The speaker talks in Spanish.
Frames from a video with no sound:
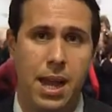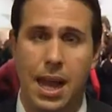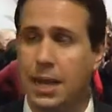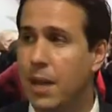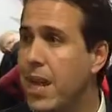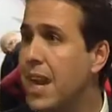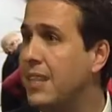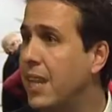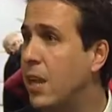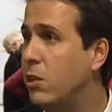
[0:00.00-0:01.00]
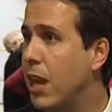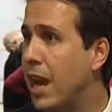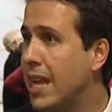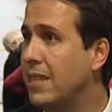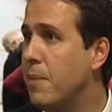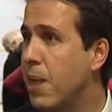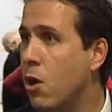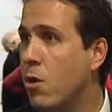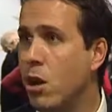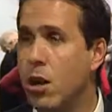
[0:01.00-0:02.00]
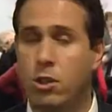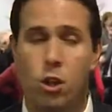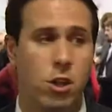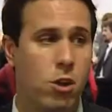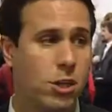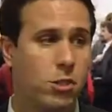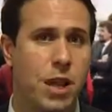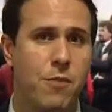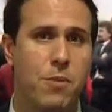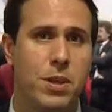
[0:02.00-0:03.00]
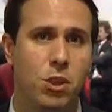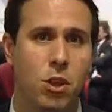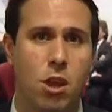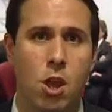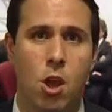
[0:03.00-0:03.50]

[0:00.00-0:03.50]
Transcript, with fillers: a través de AGESI, que es nuestra agencia para el gobierno electrónico y la sociedad de información,